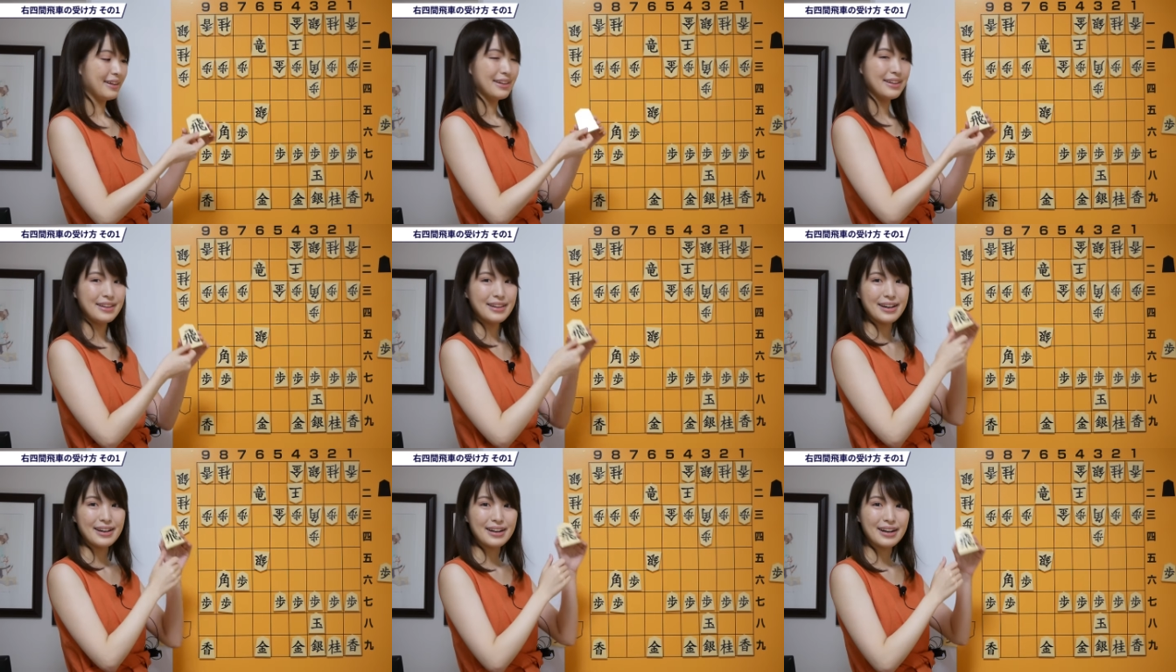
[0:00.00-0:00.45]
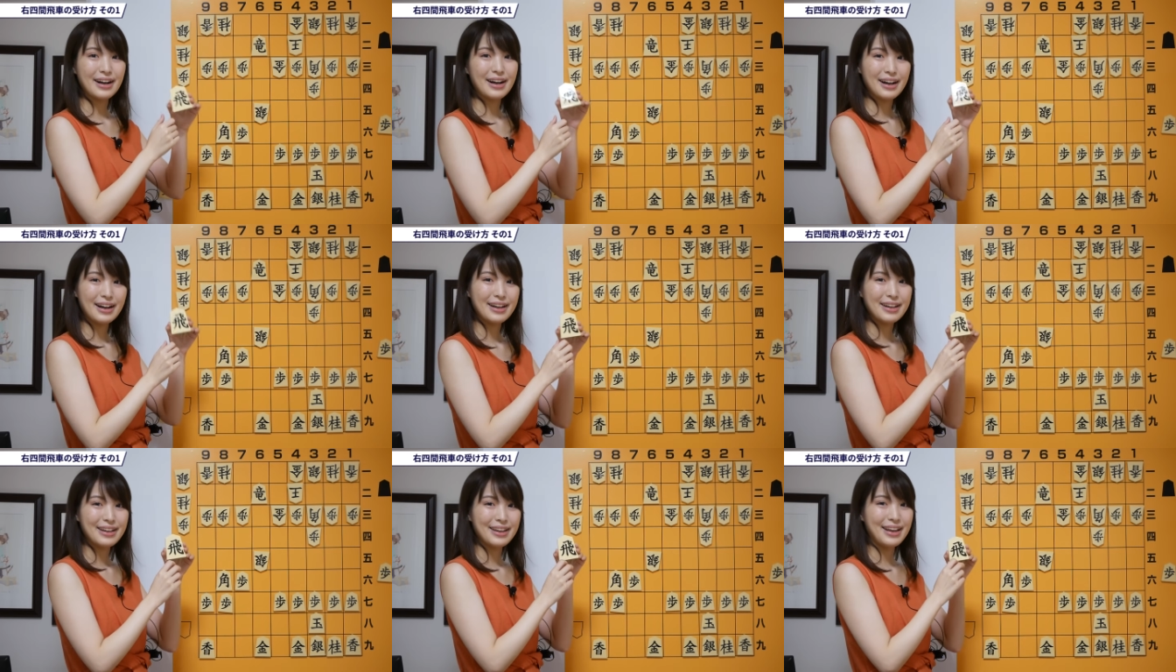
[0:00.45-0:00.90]
飛車が
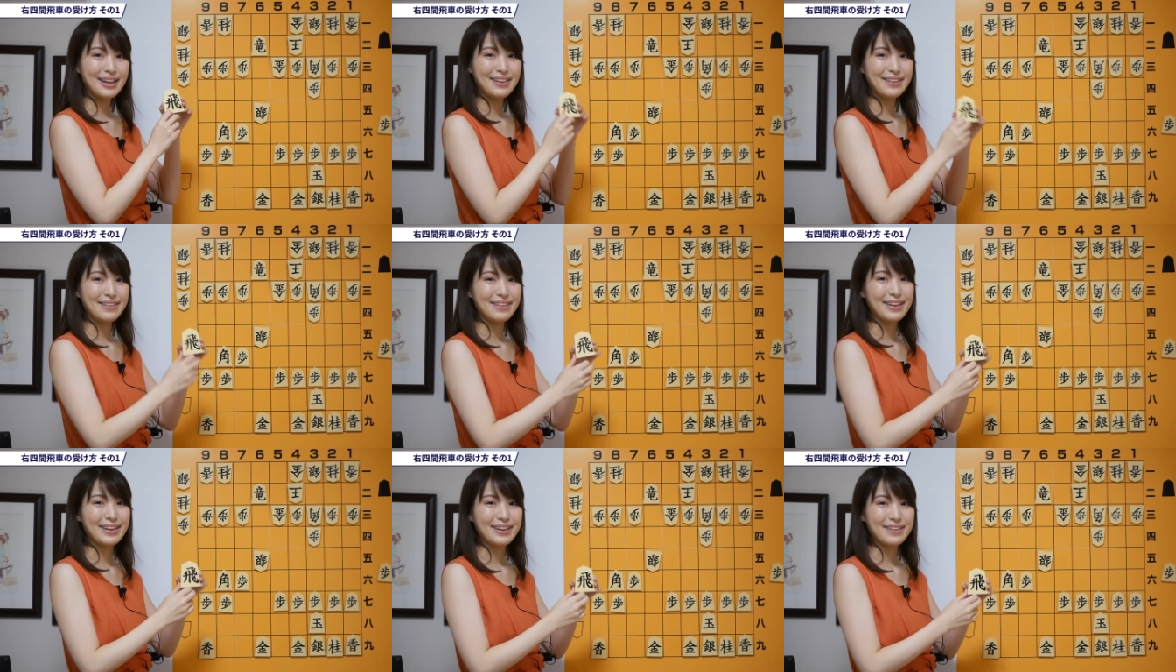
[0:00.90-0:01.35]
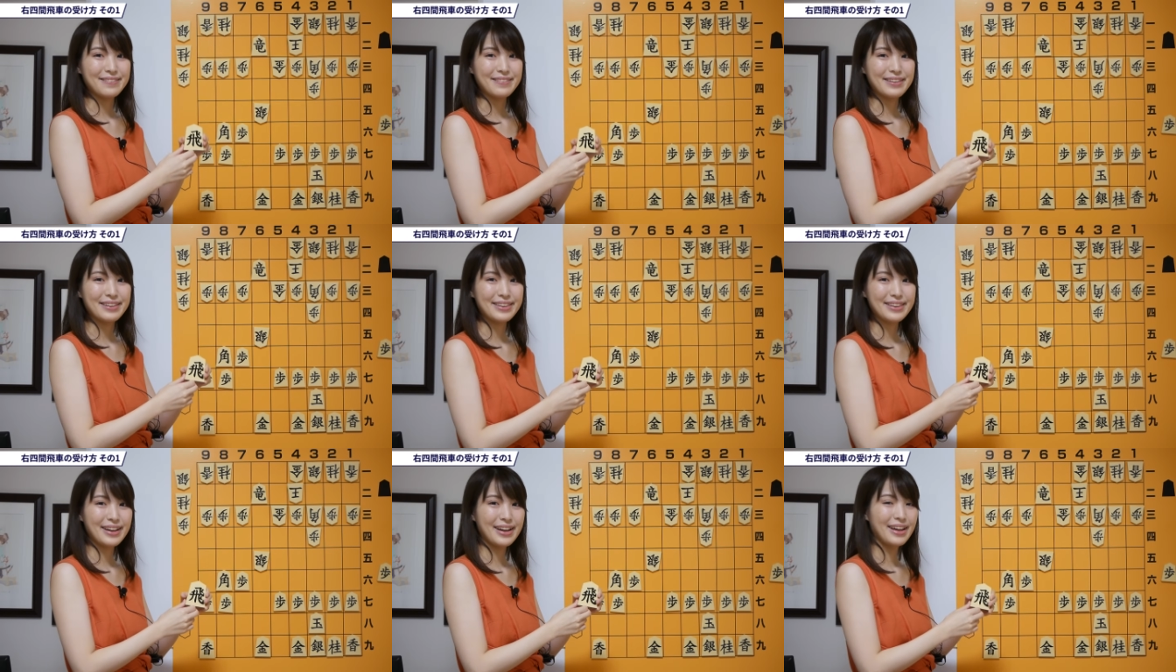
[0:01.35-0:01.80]
ゲットでき
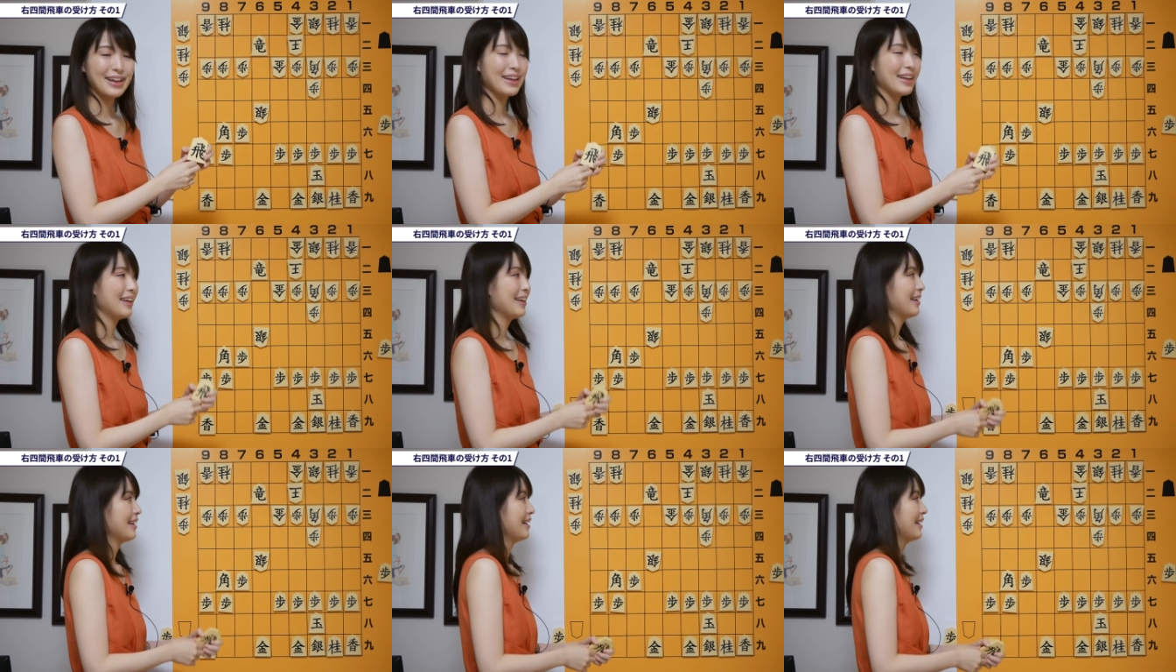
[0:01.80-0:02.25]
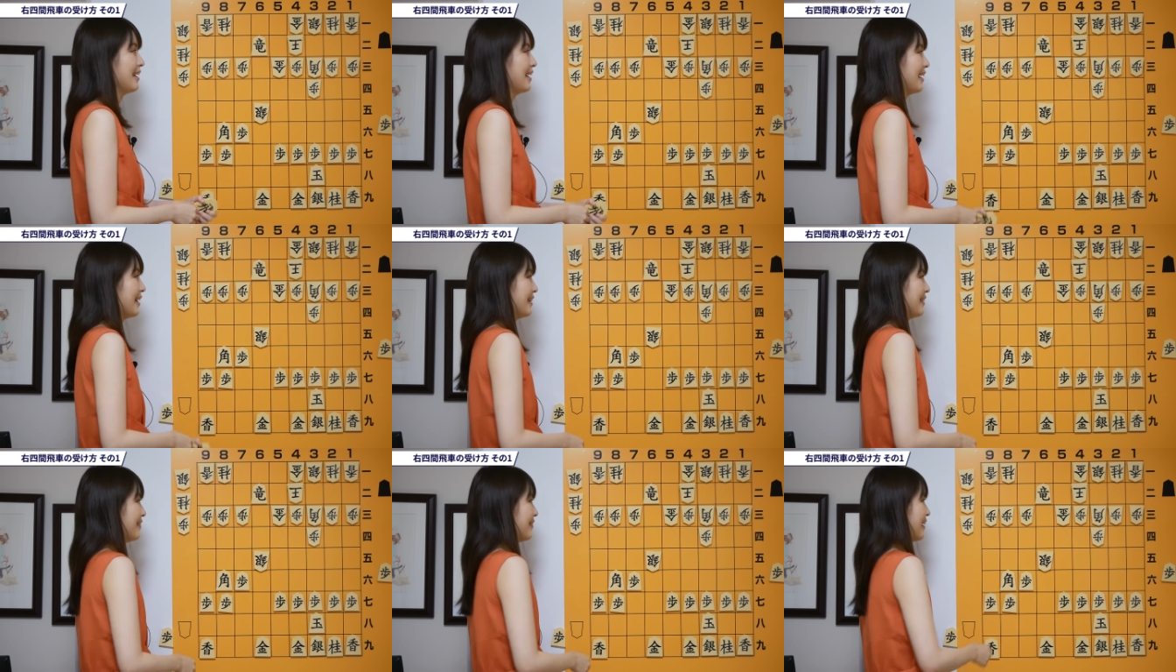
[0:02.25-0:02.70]
ました。
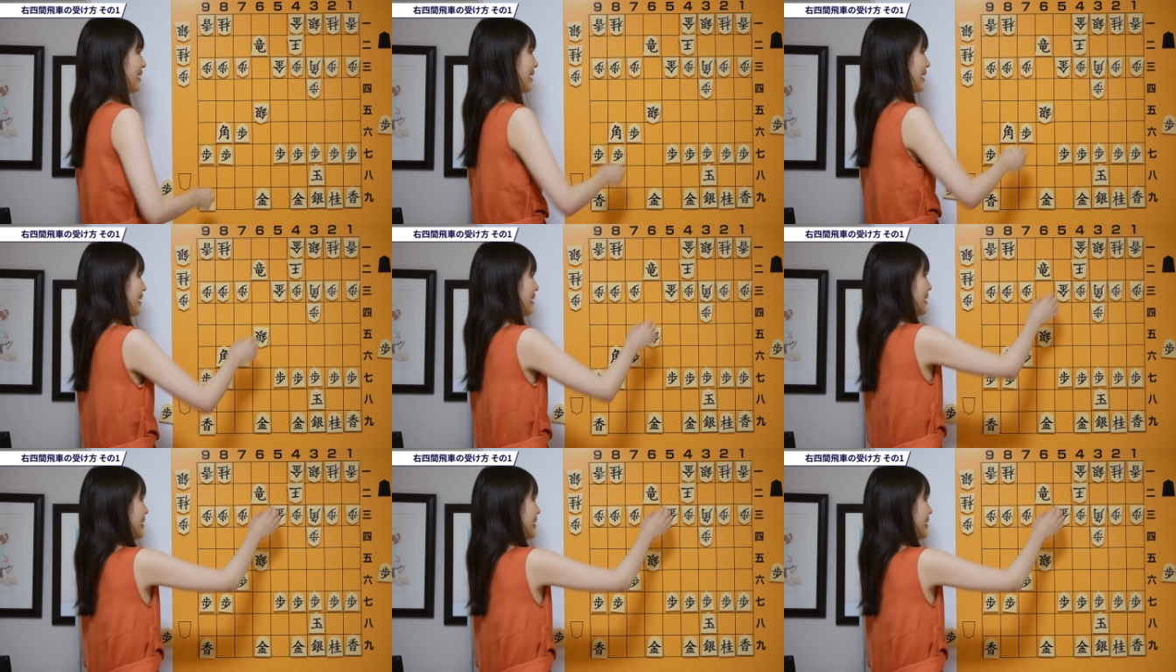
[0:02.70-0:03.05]
あとは